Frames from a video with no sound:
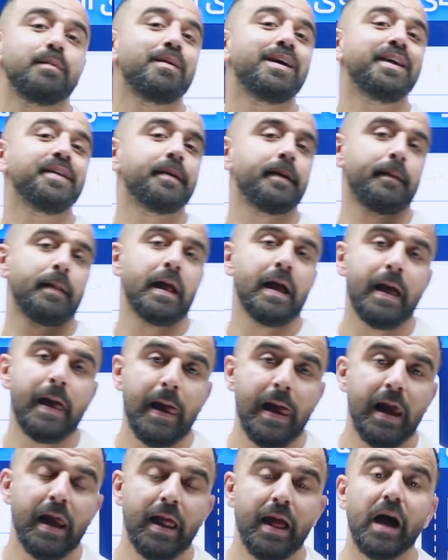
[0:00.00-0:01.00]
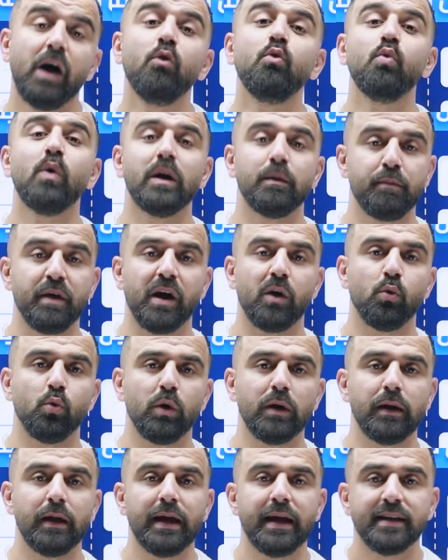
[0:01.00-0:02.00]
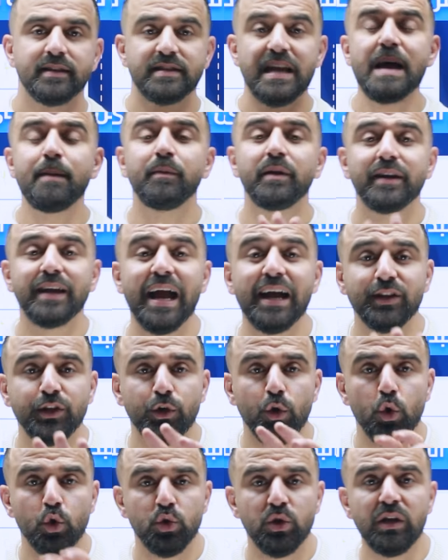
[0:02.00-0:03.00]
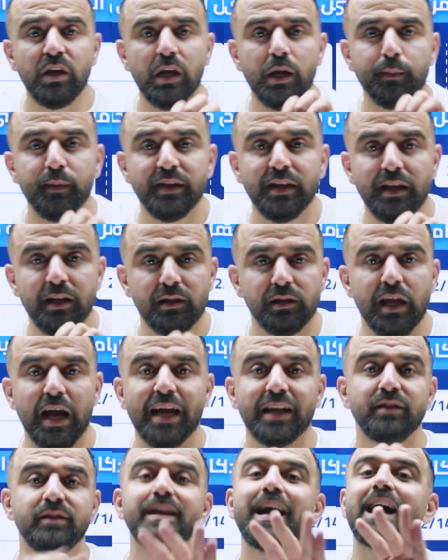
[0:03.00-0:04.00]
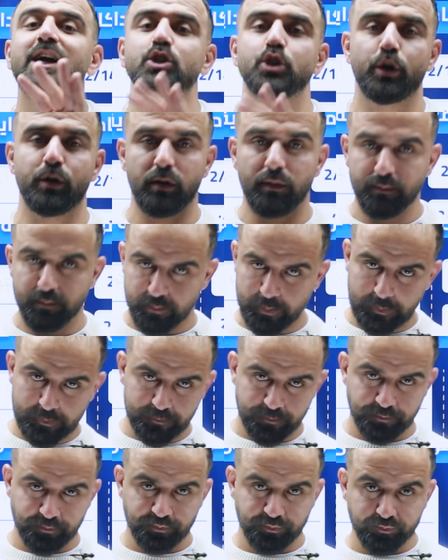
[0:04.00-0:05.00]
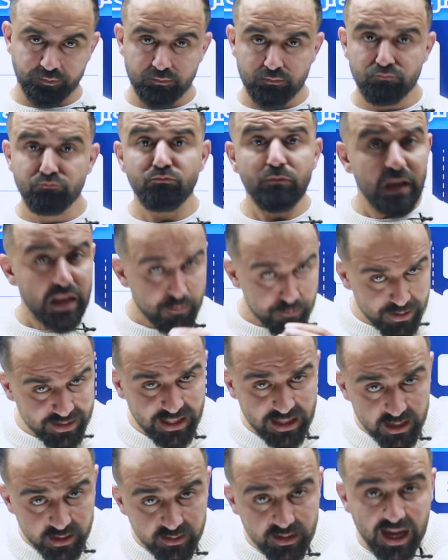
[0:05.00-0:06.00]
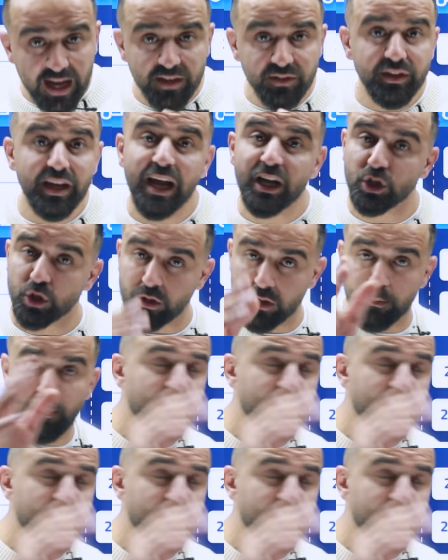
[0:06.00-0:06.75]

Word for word: معنا اول باول سامر قادر يحط لك بدل التحدي 10 بدل التحدي 10